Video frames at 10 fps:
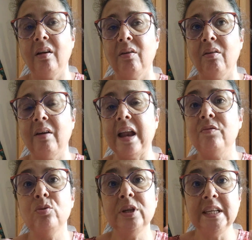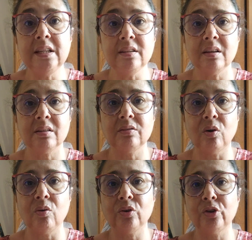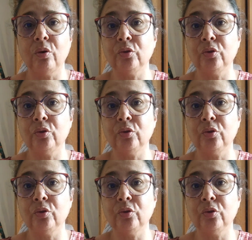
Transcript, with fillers: euh, elle vous guide dans,